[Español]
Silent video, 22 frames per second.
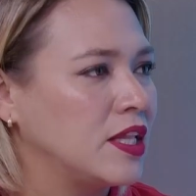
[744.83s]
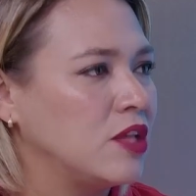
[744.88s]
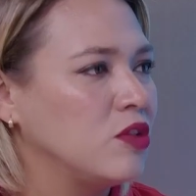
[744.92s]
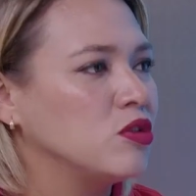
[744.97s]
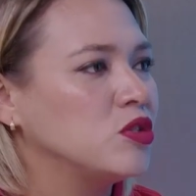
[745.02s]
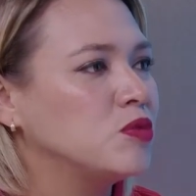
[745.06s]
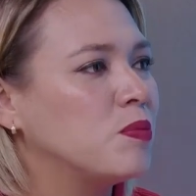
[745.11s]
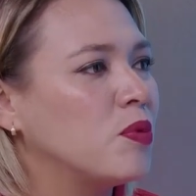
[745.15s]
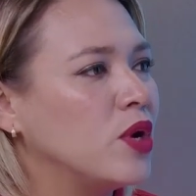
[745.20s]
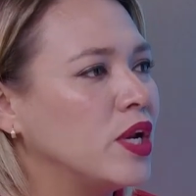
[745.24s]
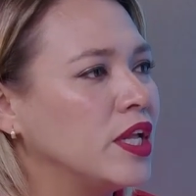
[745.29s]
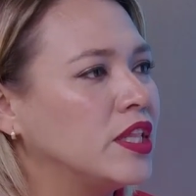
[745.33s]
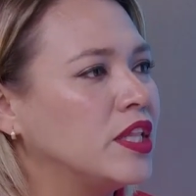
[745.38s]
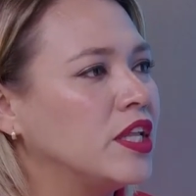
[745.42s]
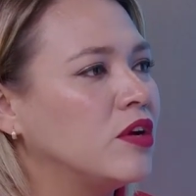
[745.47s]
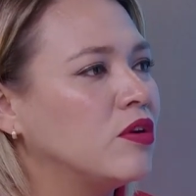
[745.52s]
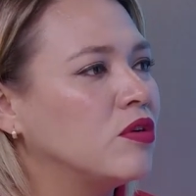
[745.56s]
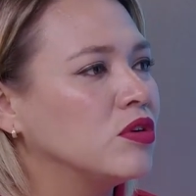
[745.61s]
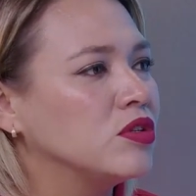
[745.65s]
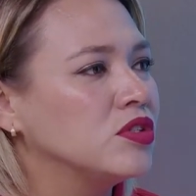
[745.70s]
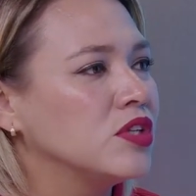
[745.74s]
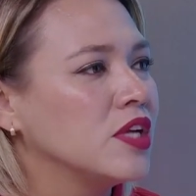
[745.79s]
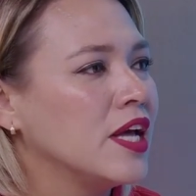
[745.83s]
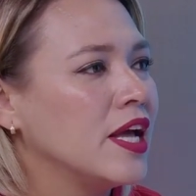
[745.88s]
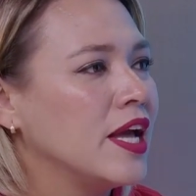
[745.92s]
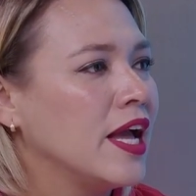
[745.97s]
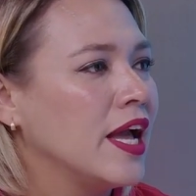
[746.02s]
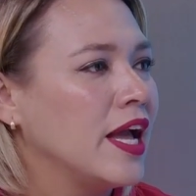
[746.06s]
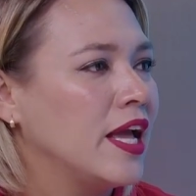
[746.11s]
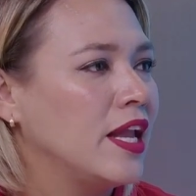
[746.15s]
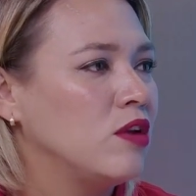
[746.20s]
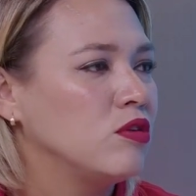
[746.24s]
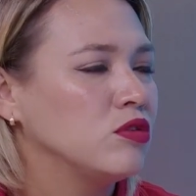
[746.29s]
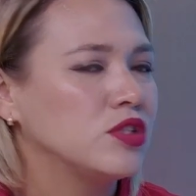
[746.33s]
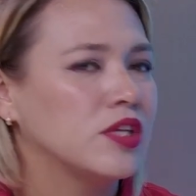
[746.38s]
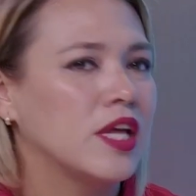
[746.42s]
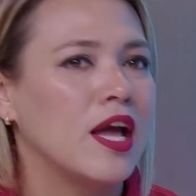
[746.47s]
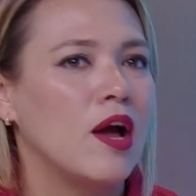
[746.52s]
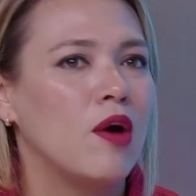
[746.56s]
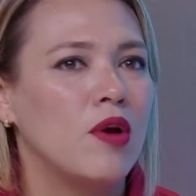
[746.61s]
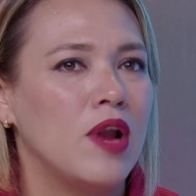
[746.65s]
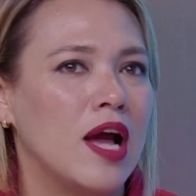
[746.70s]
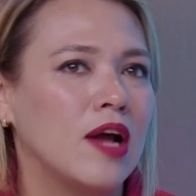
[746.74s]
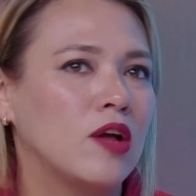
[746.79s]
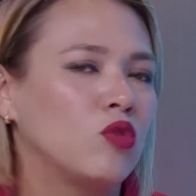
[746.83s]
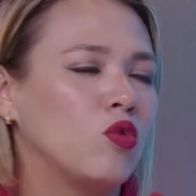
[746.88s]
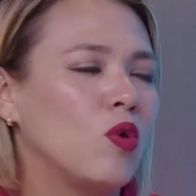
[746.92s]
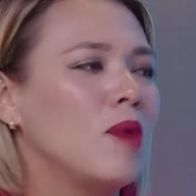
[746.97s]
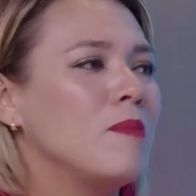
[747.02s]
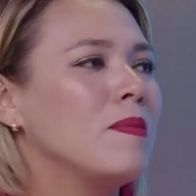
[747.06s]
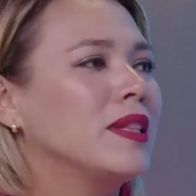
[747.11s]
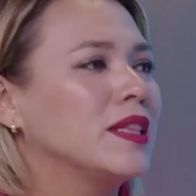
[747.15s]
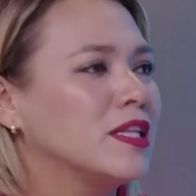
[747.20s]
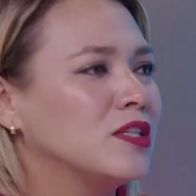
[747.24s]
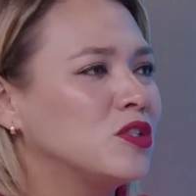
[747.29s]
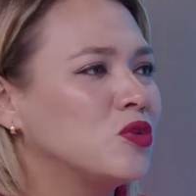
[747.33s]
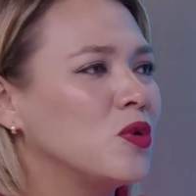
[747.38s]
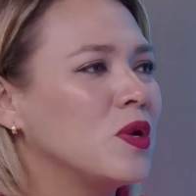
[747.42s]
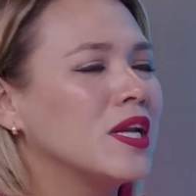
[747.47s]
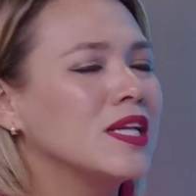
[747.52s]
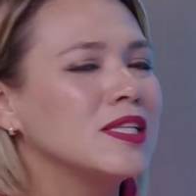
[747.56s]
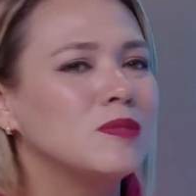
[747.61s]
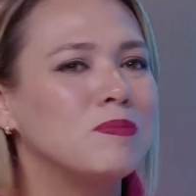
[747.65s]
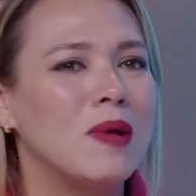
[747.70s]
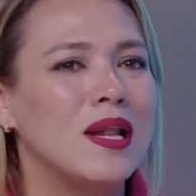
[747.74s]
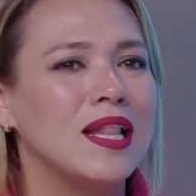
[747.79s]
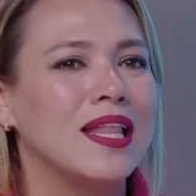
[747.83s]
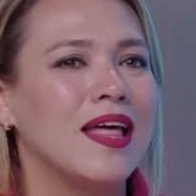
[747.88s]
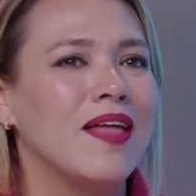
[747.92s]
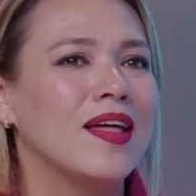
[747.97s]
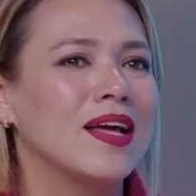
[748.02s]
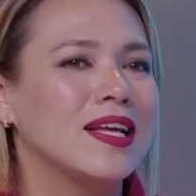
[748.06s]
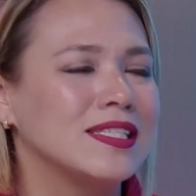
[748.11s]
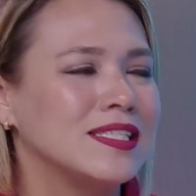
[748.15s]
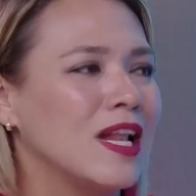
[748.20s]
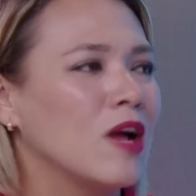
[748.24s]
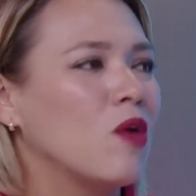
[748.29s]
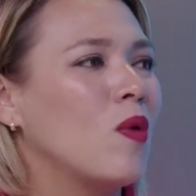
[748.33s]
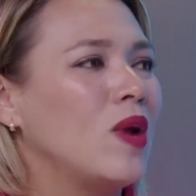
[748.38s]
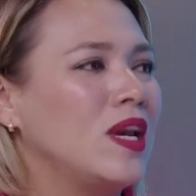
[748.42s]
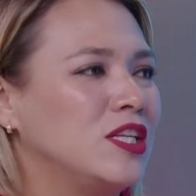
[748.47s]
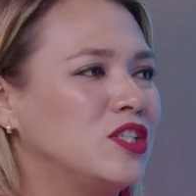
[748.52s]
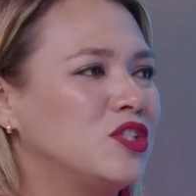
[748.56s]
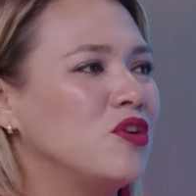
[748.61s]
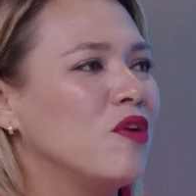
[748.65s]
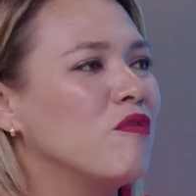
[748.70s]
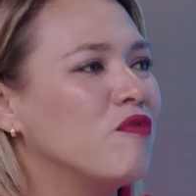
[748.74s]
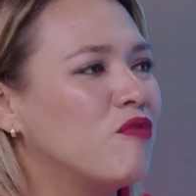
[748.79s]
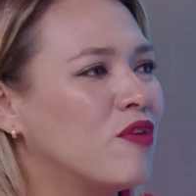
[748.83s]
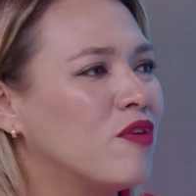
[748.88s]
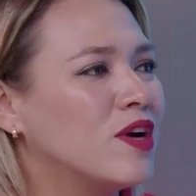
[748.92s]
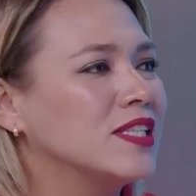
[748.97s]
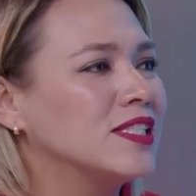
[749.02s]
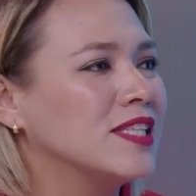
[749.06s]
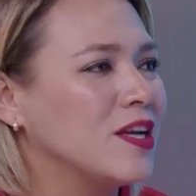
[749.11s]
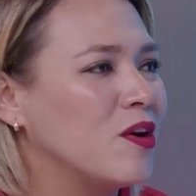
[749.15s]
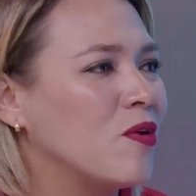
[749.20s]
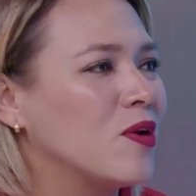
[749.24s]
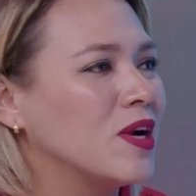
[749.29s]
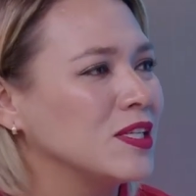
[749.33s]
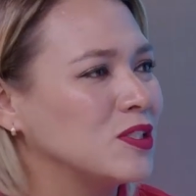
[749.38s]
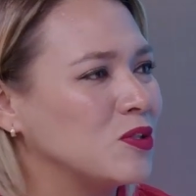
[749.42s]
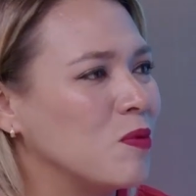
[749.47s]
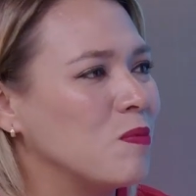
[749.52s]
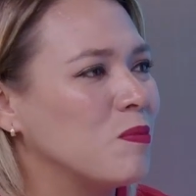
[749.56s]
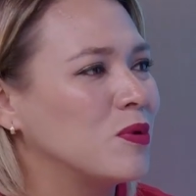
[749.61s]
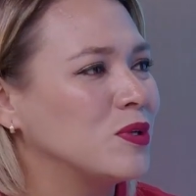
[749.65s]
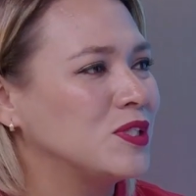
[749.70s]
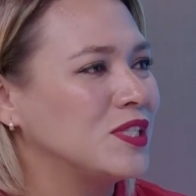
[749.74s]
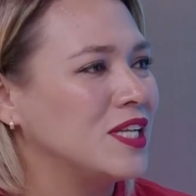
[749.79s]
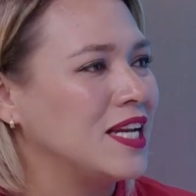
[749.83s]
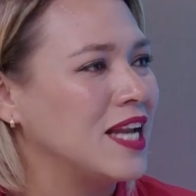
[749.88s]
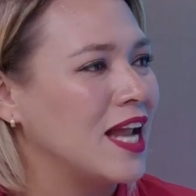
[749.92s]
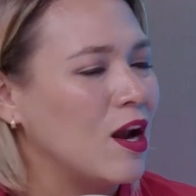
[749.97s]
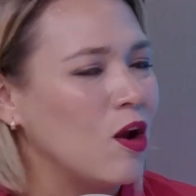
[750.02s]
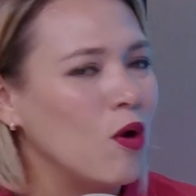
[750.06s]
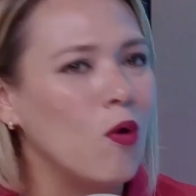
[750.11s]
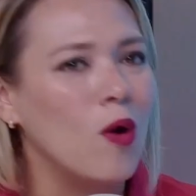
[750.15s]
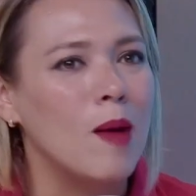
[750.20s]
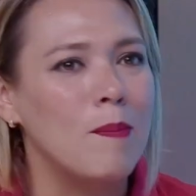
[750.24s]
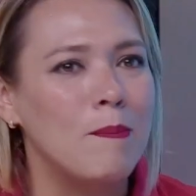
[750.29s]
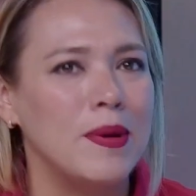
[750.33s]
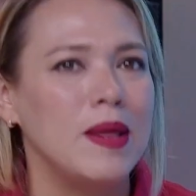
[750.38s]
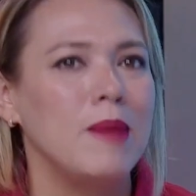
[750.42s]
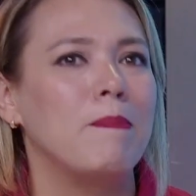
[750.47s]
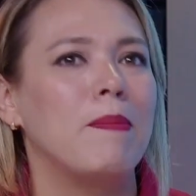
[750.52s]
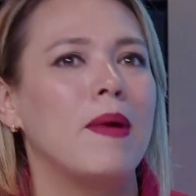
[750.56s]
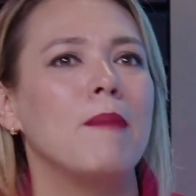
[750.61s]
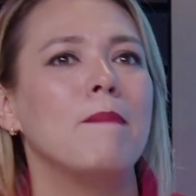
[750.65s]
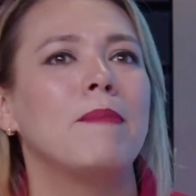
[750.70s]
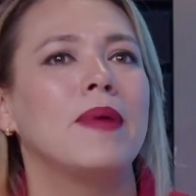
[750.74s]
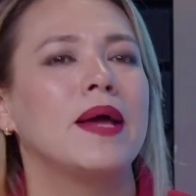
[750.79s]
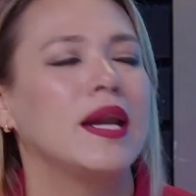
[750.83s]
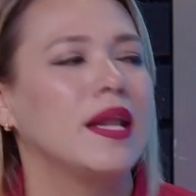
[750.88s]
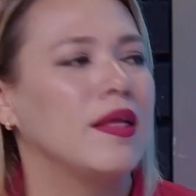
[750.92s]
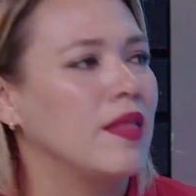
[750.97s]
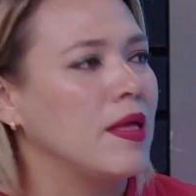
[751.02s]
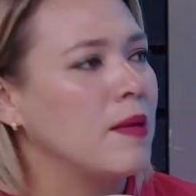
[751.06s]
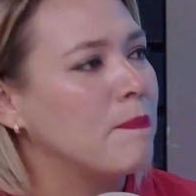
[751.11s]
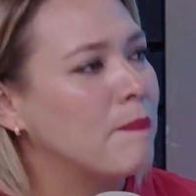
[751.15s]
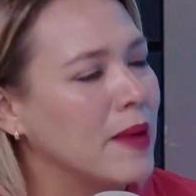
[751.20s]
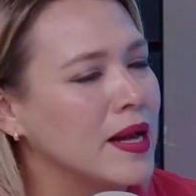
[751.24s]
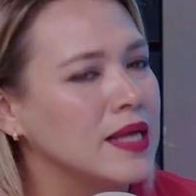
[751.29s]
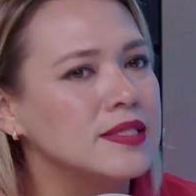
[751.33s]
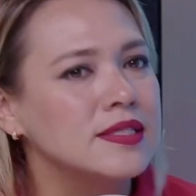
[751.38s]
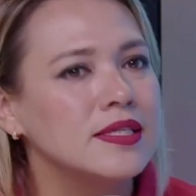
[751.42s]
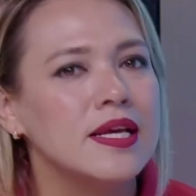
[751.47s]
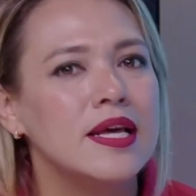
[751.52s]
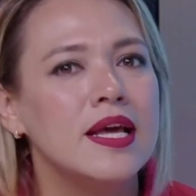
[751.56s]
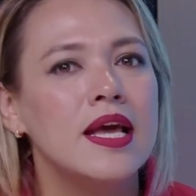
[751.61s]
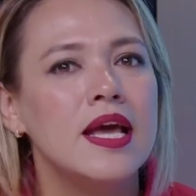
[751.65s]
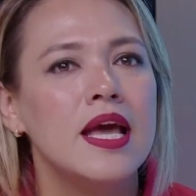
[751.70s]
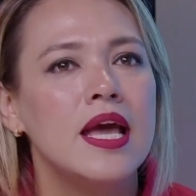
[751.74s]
partidos políticos en los que actualmente estoy respaldada, que es la coalición Fuerza y Corazón por Sinaloa, PRI, PAN, PRD y Paz.